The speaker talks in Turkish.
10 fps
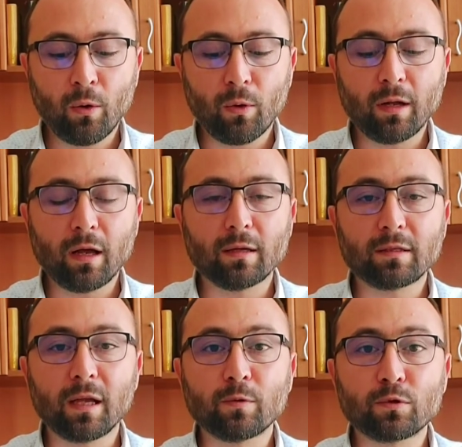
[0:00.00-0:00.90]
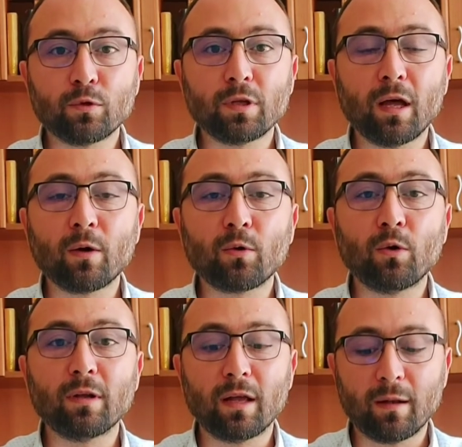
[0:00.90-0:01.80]
وَلَا تَبْسُطْهَا
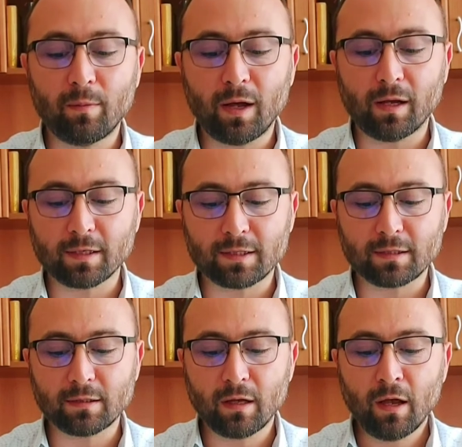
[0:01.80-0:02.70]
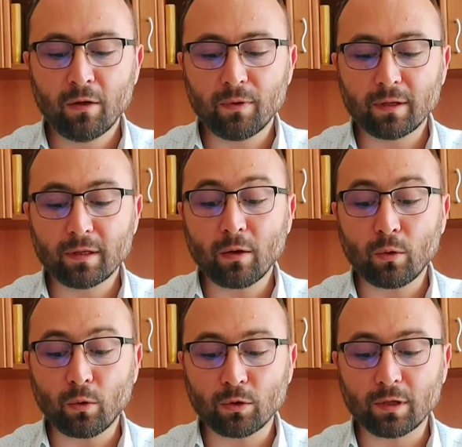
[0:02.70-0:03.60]
كُلَّ الْبَاسْطِ
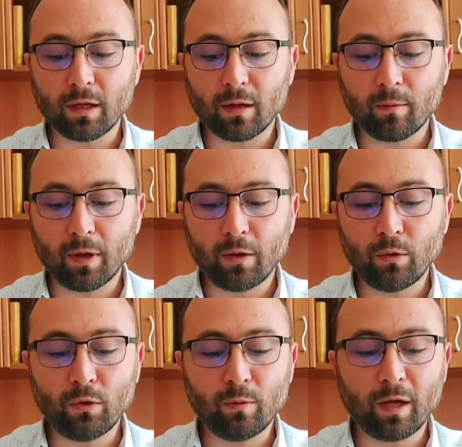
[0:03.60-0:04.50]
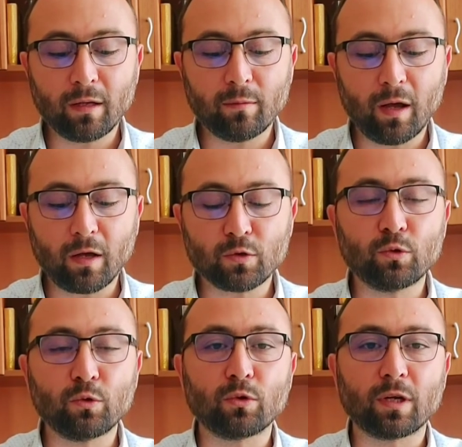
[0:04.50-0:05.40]
فَتَقْعُدَ مَلُومًا
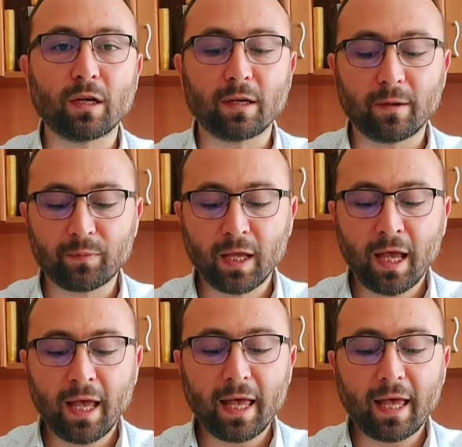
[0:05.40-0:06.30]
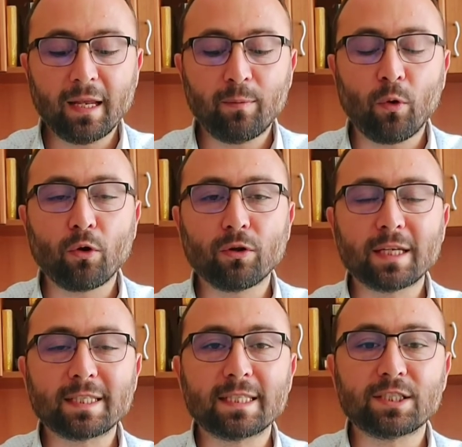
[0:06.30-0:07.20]
مَحْسُورًا Eli boynuna
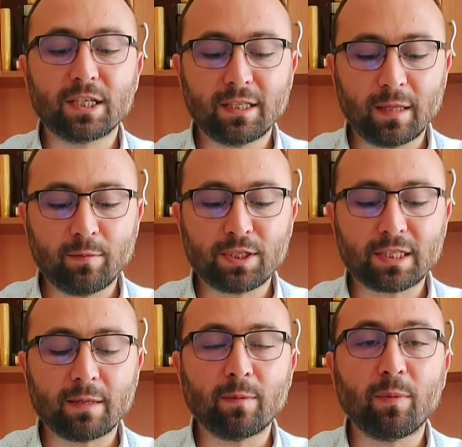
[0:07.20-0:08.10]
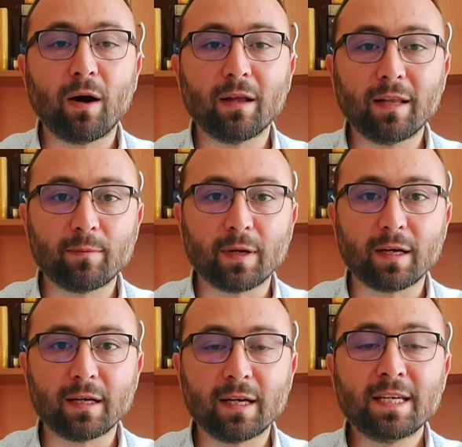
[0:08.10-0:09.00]
zincirlenmiş gibi
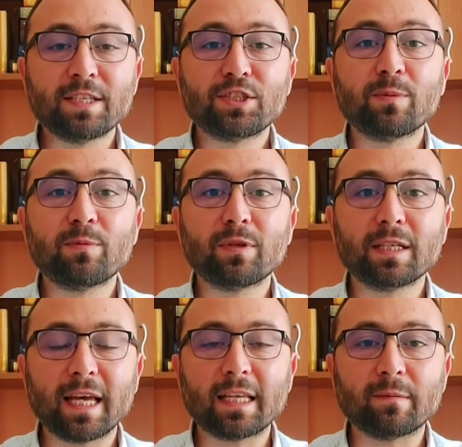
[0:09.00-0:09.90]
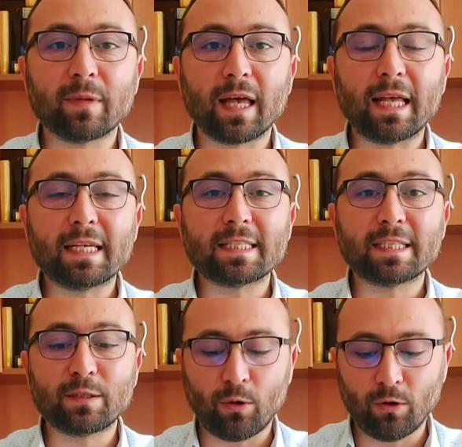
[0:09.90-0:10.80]
bağlama, cimrilik etme, eli
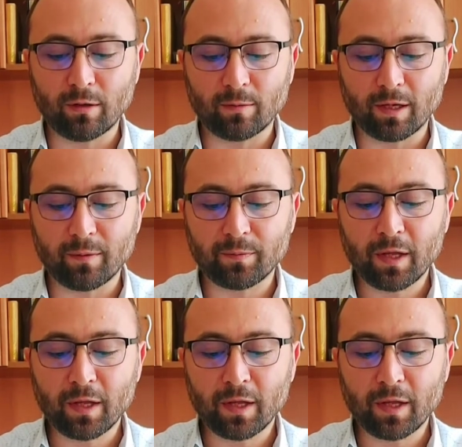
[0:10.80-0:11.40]
sıkı olma,